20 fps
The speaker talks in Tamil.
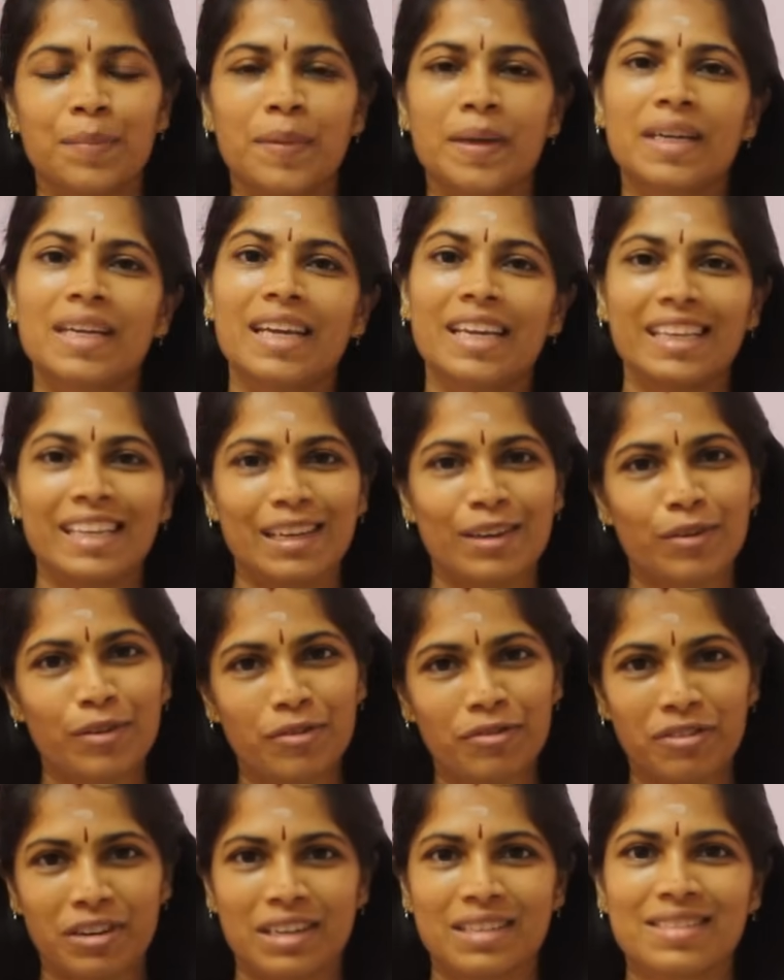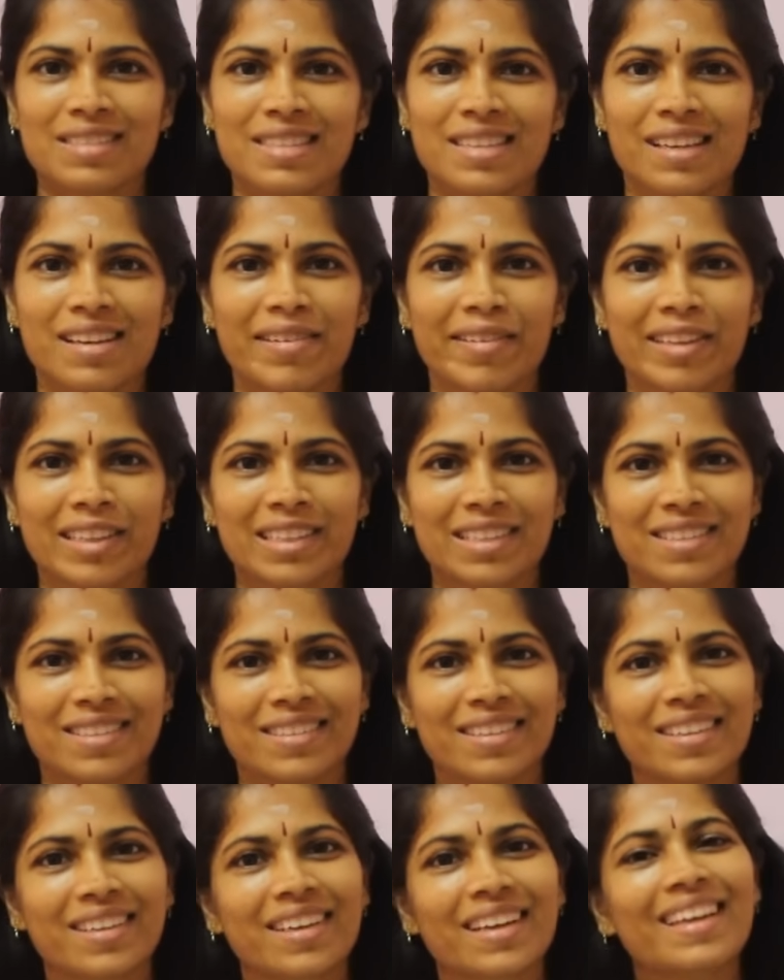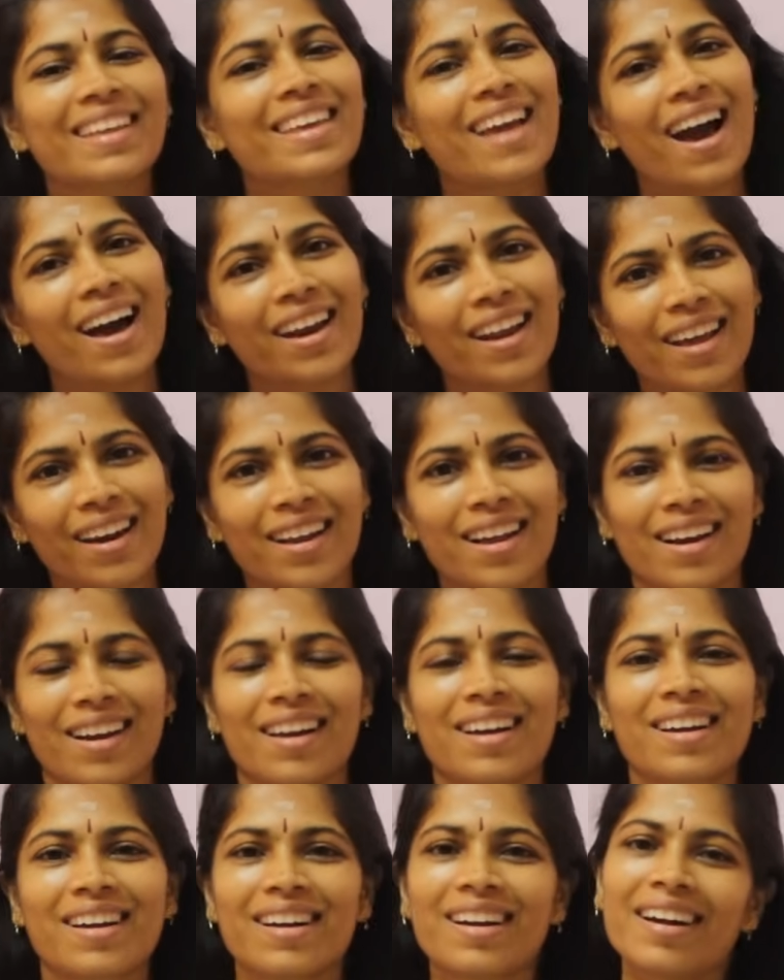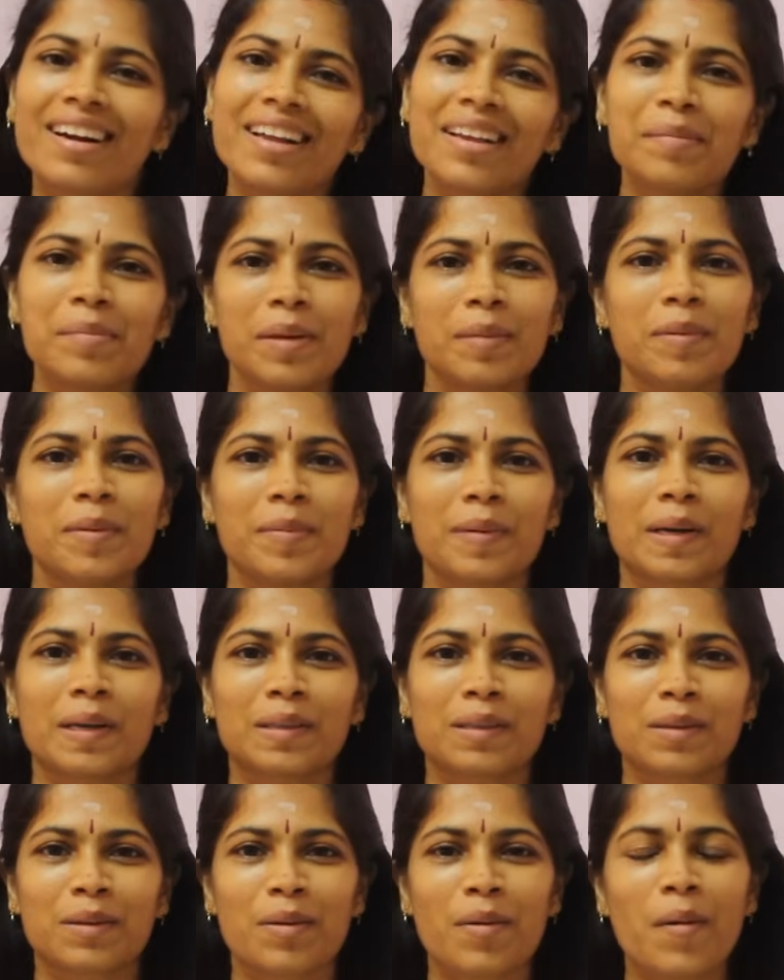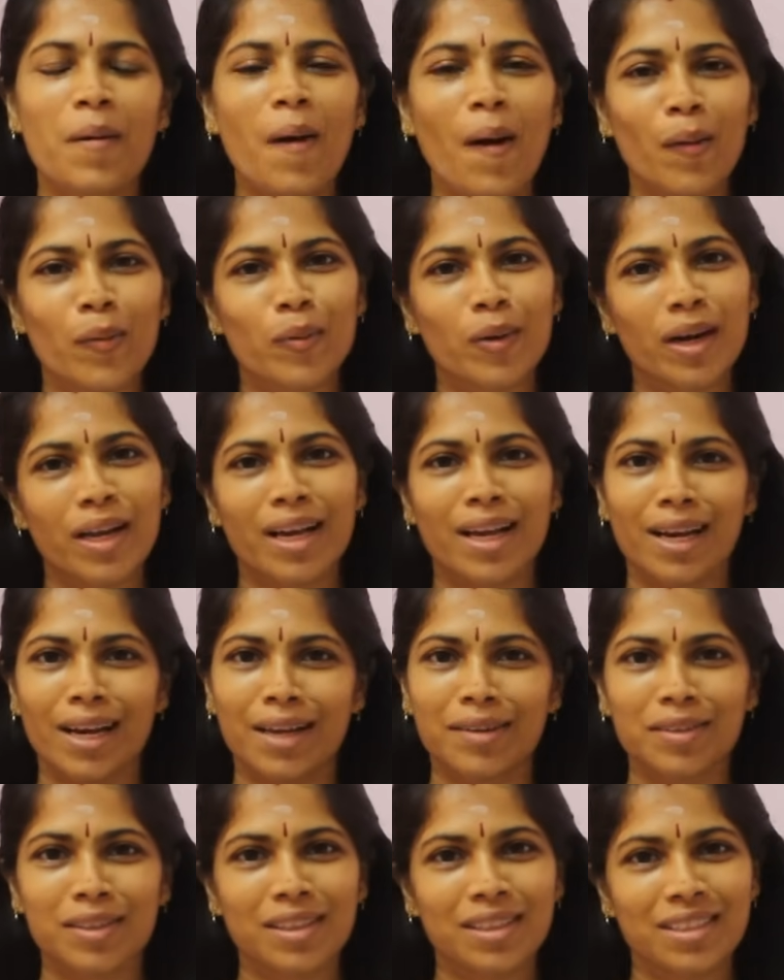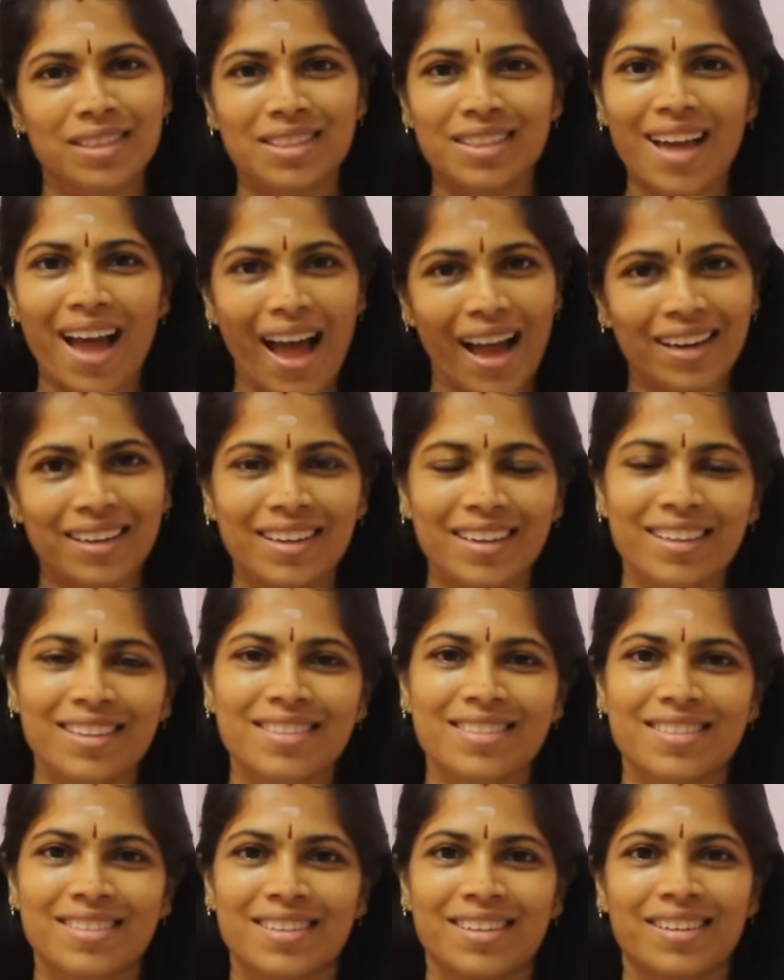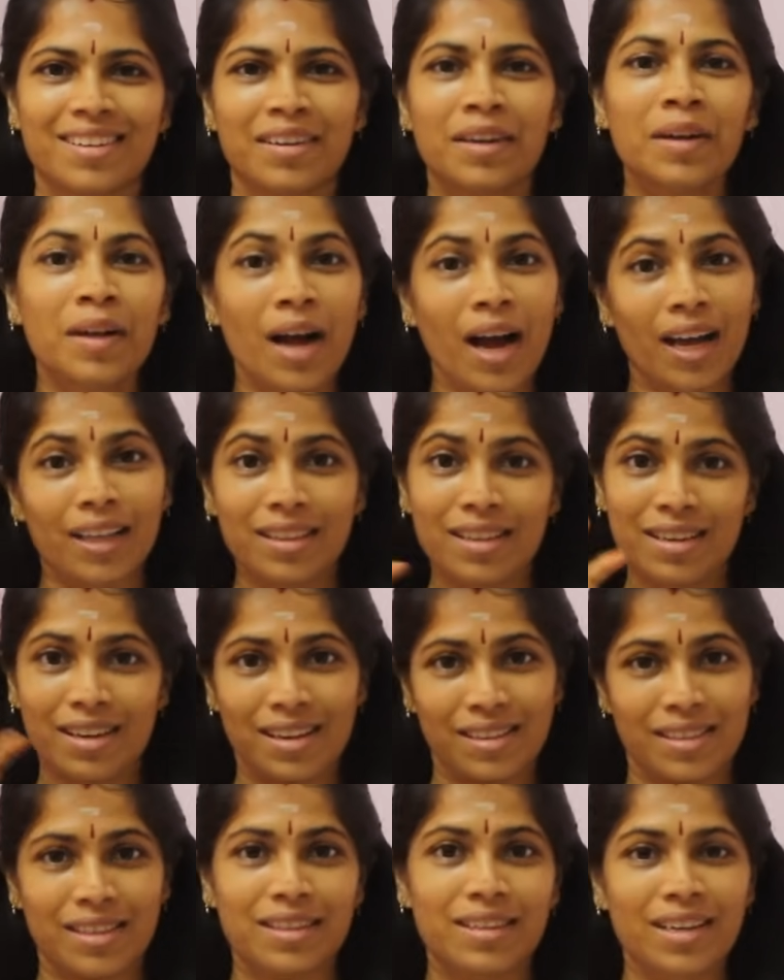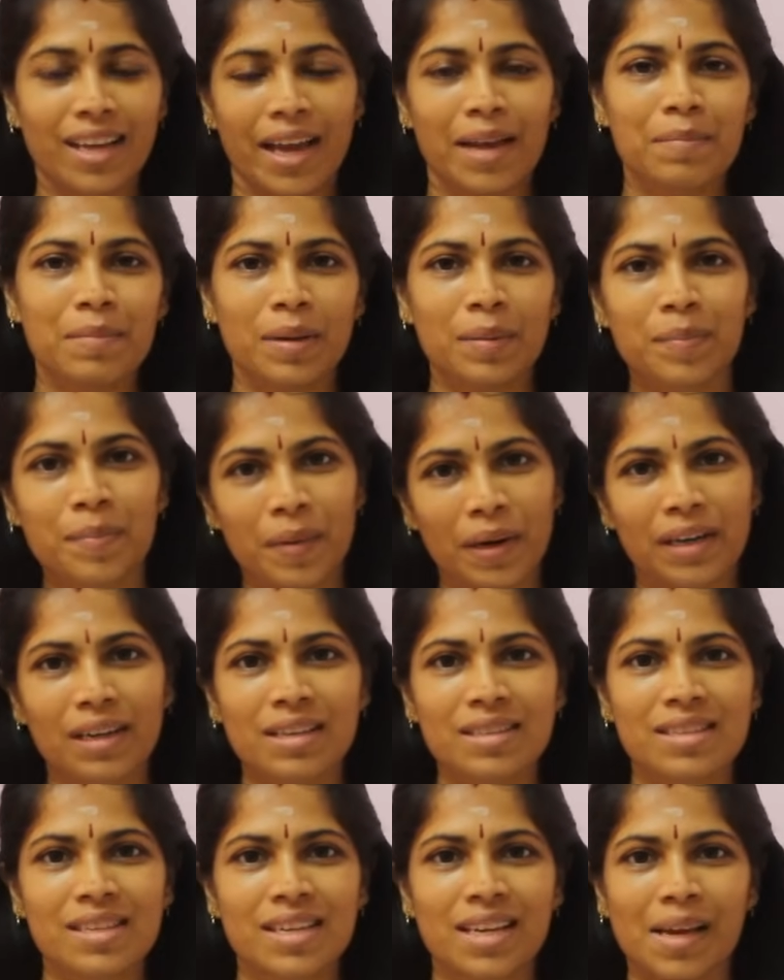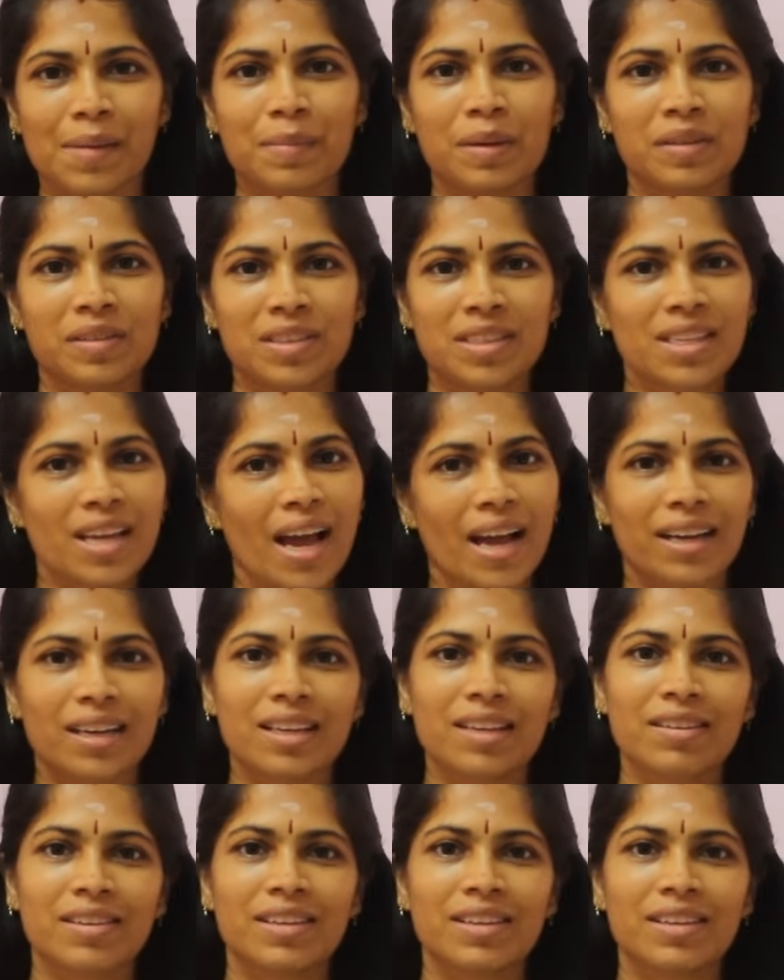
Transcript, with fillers: பட் என்னோடய ஃப்ரெண்ட்ஸுக்கு வந்துட்டு யார் யாருக்கெல்லாம் கேர்ள் பேபி பறந்துருக்கோ அவங்களுக்கெல்லாம் வந்துட்டு ஆக்னிஸ் அந்த அந்த டைமில் ப்ரெக்னென்சி டைமில் வந்துட்டு ஆக்னி